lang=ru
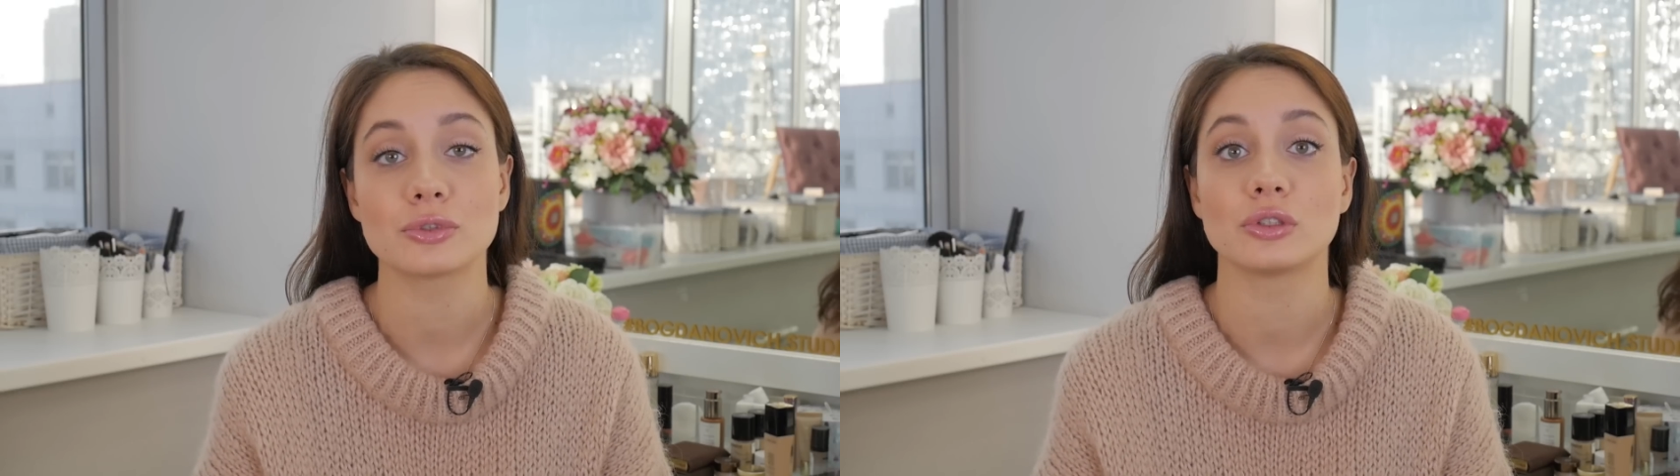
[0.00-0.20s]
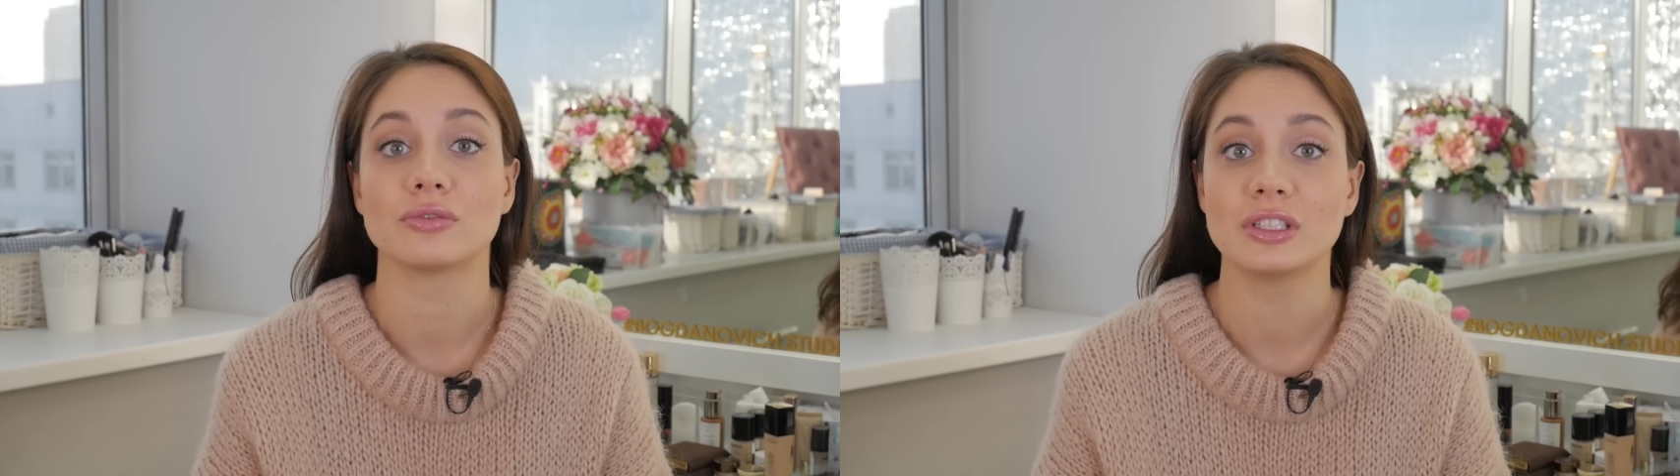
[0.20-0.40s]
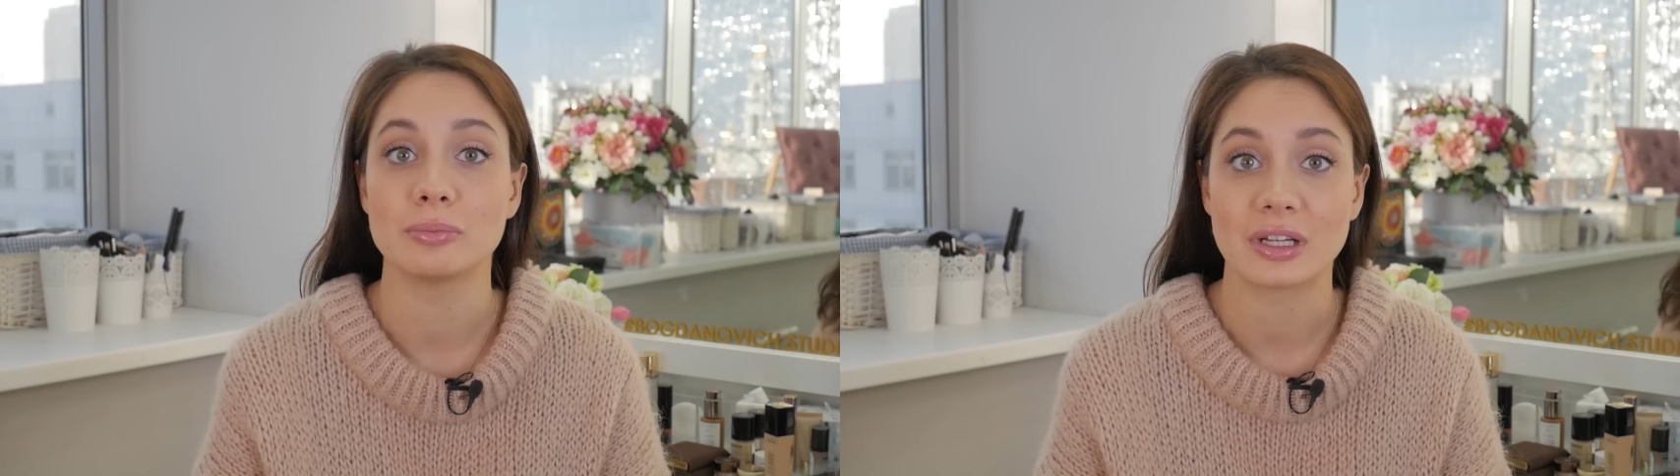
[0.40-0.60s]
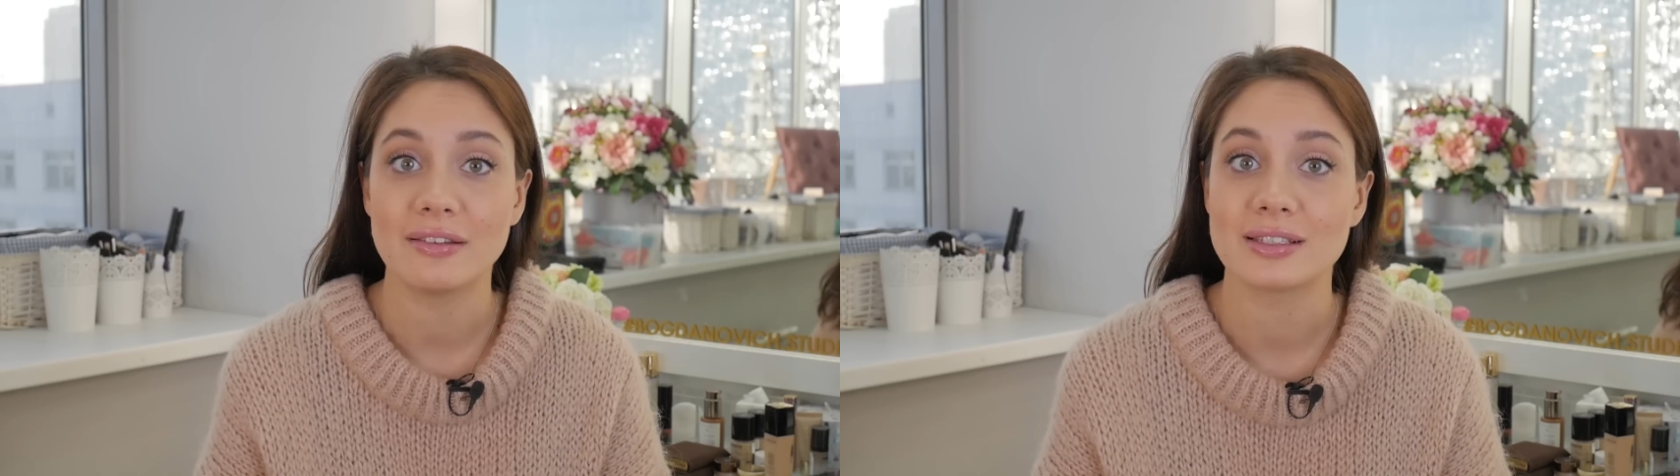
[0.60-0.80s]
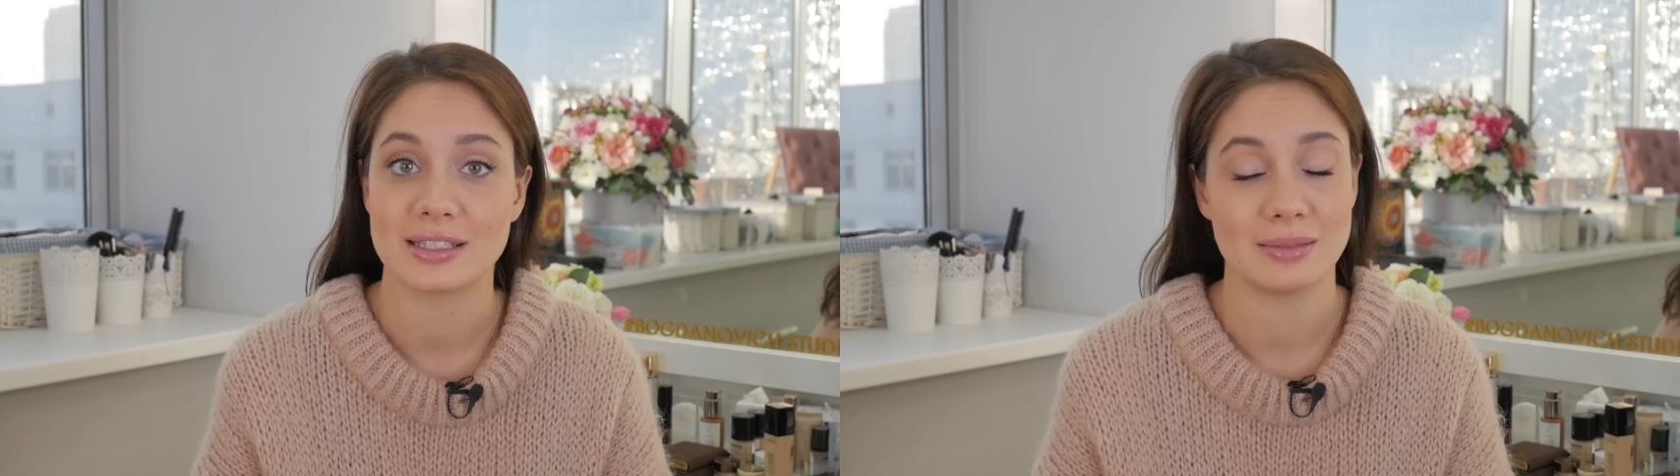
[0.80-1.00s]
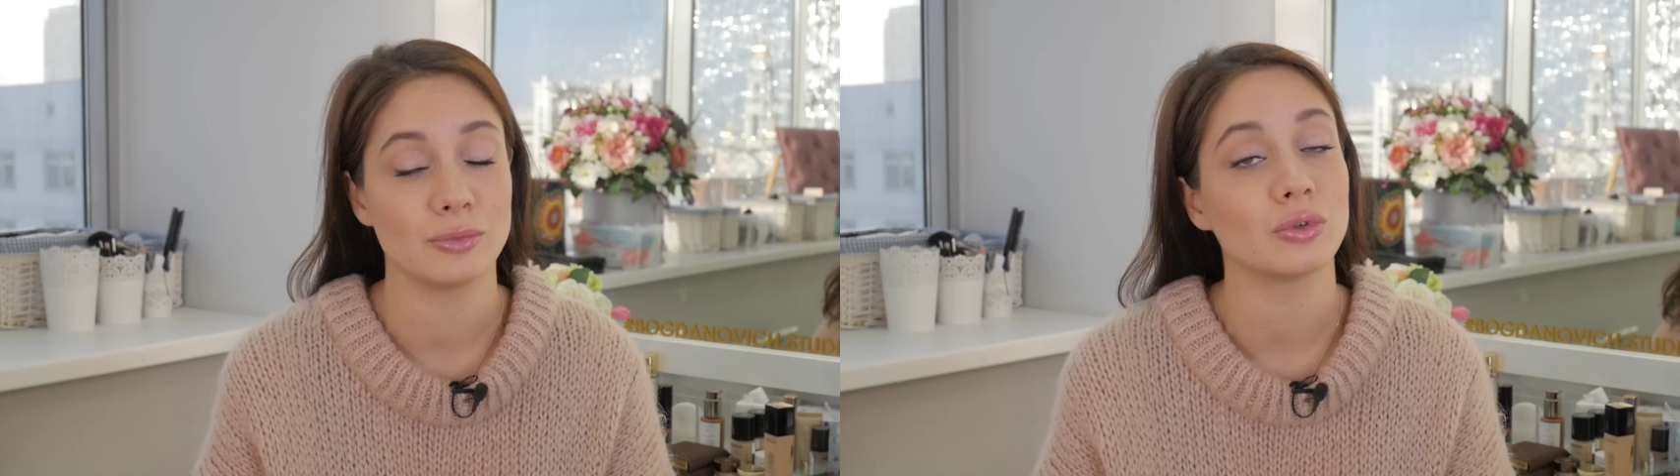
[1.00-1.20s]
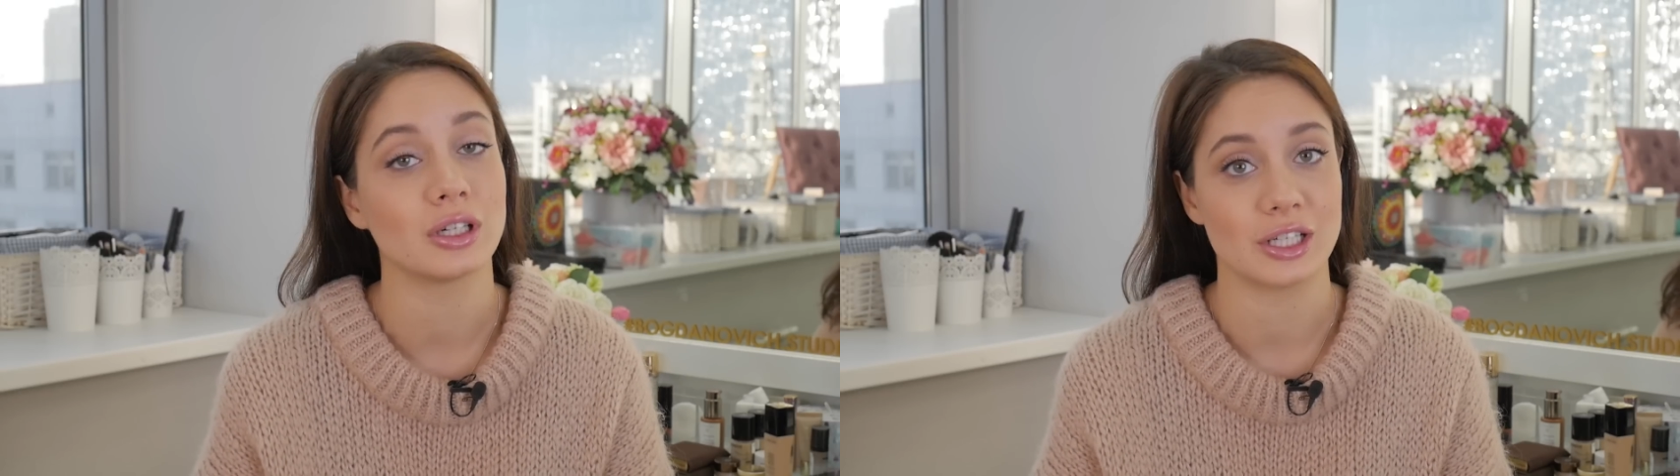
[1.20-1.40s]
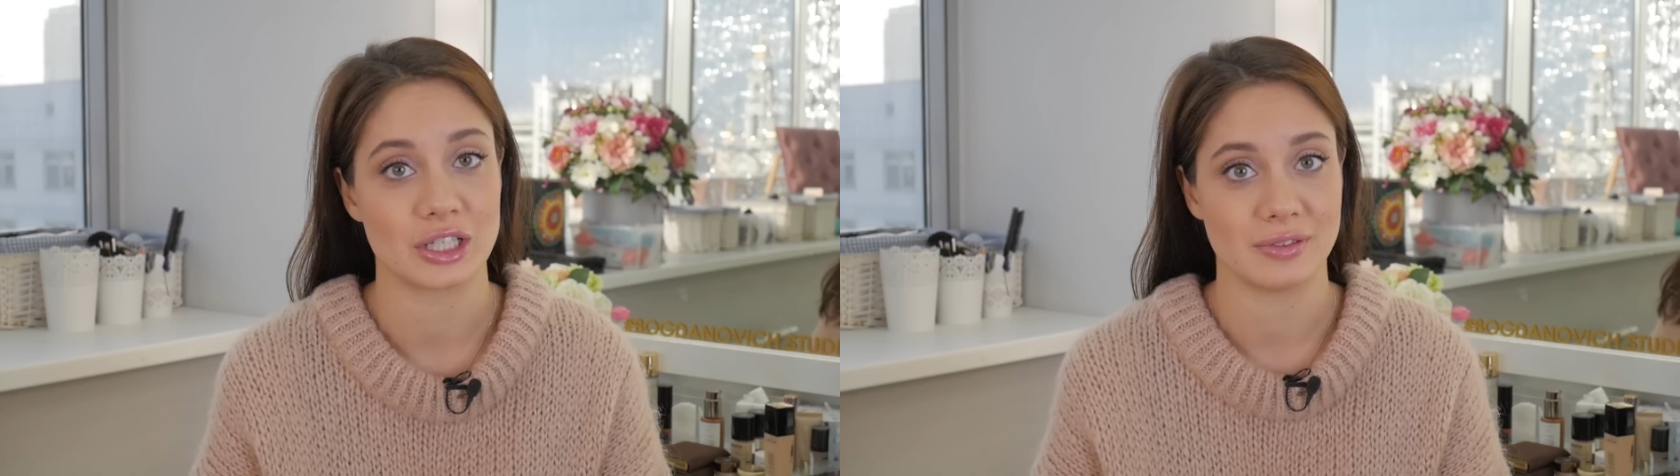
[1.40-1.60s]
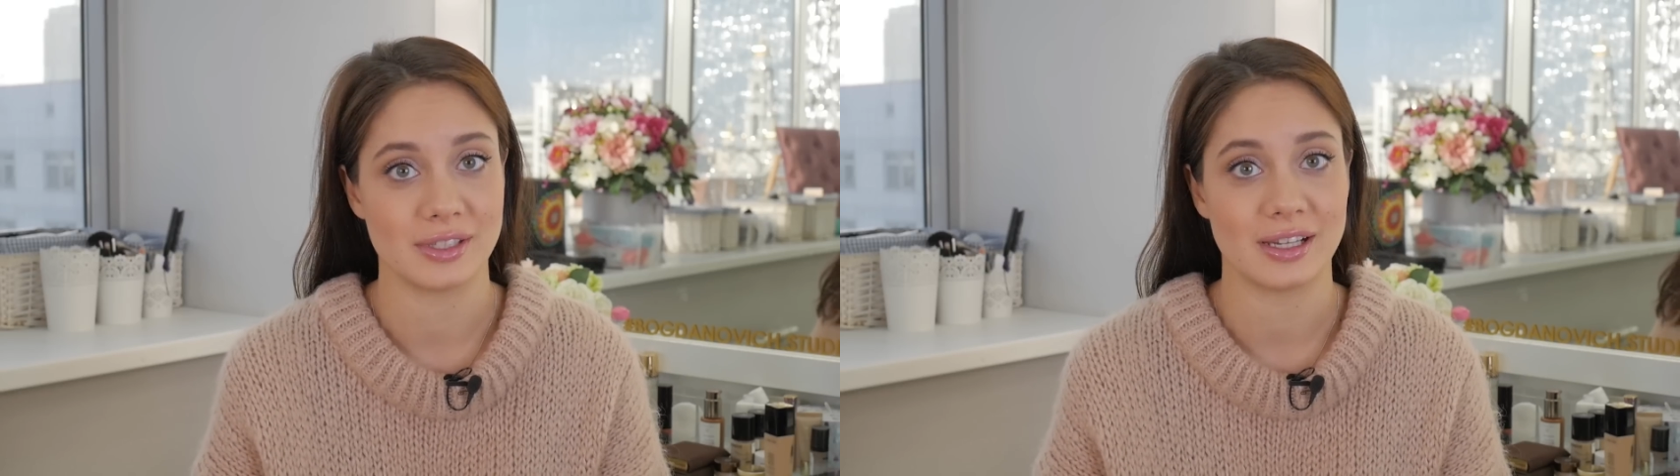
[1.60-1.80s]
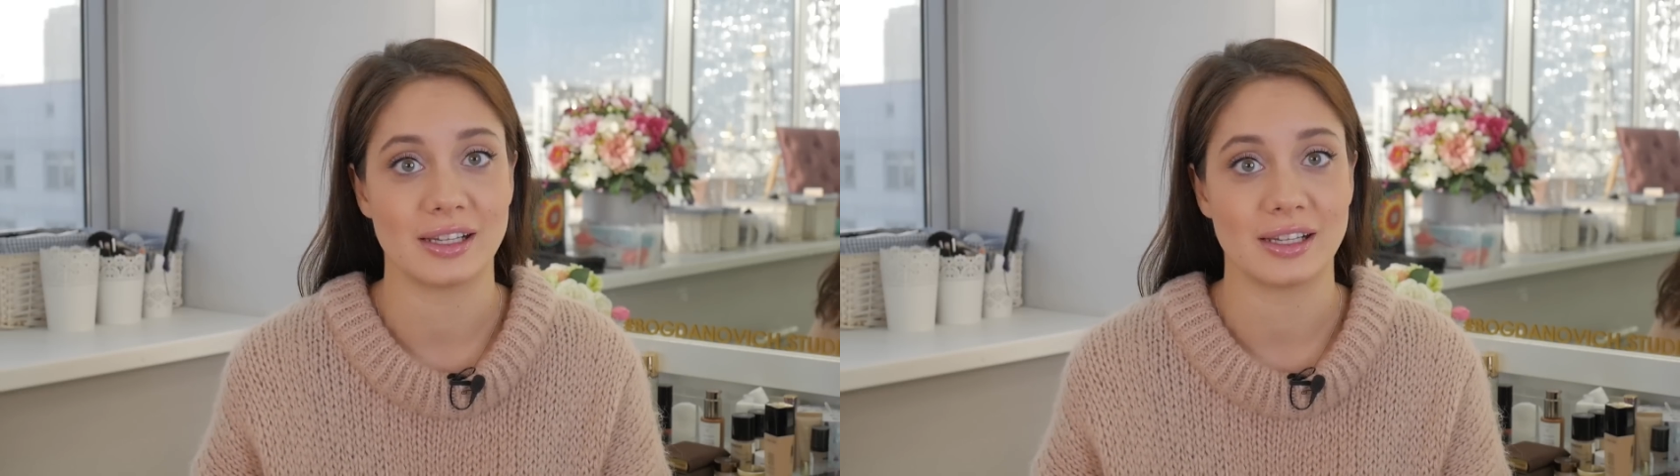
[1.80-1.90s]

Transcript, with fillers: что вы неправильно за ними ухаживаете.